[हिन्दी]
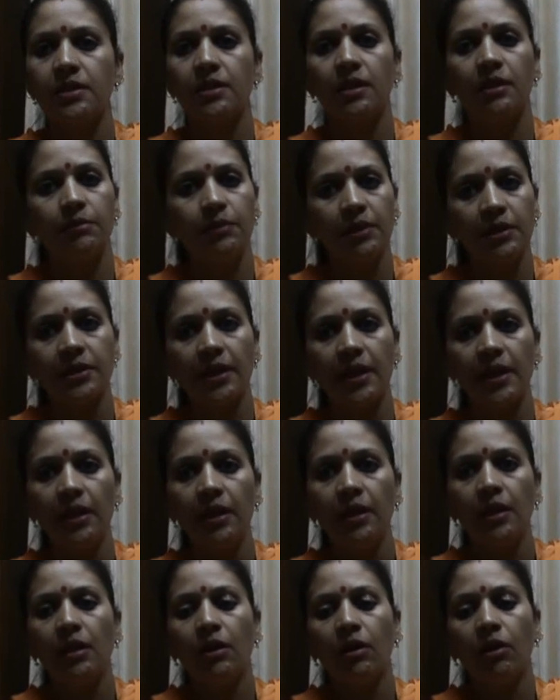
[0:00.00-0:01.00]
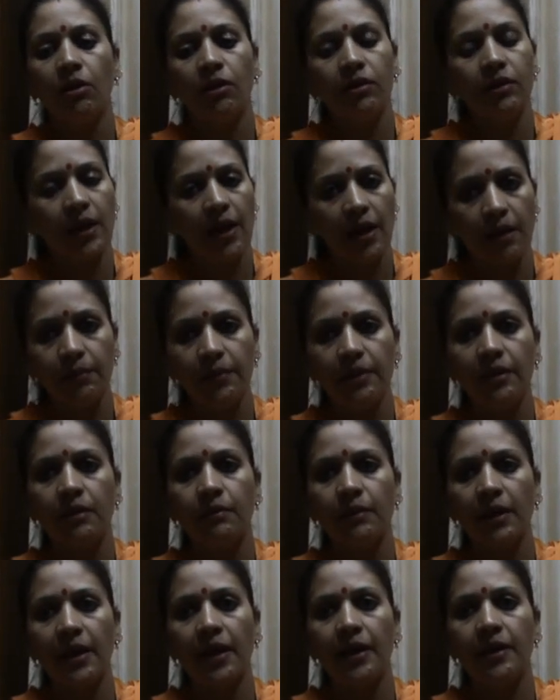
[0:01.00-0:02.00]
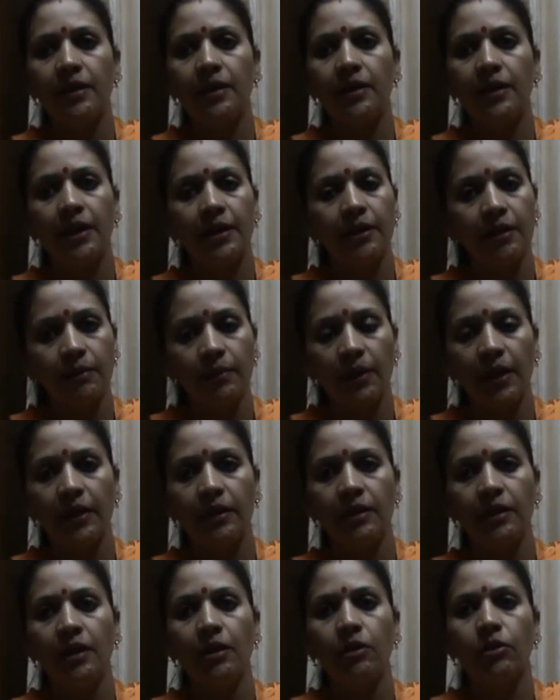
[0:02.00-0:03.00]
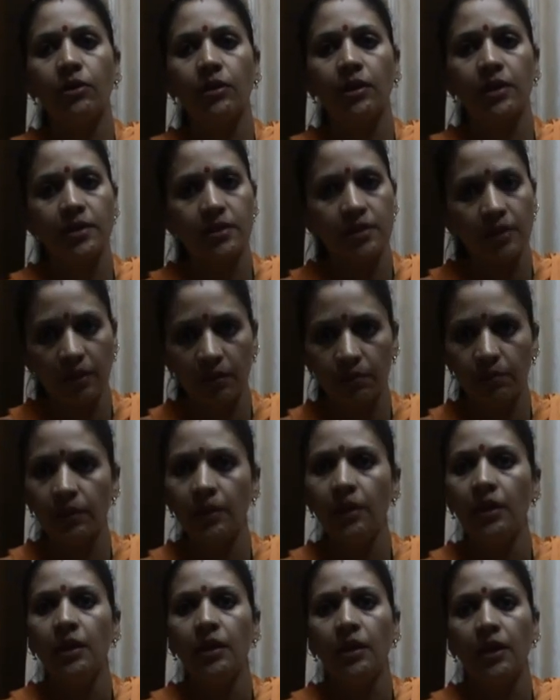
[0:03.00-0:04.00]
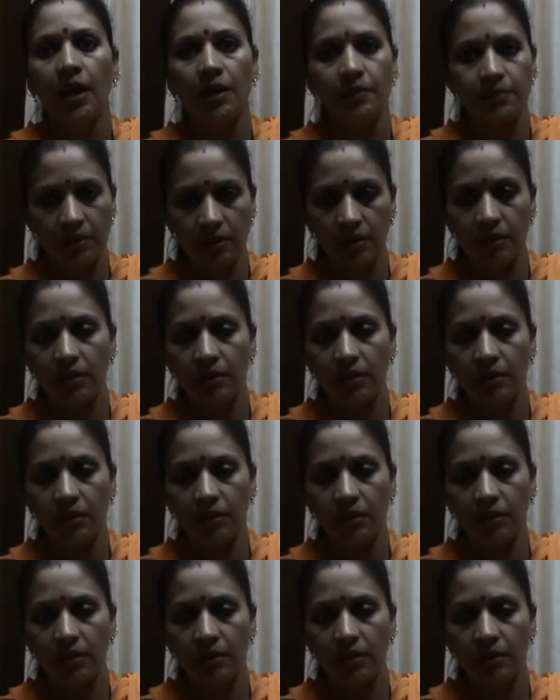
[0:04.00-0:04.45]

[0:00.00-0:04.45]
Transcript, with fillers: से जल्द मिल जाए और है भी हमारा ये लैंड हमारी है और कंस्ट्रक्ट भी एम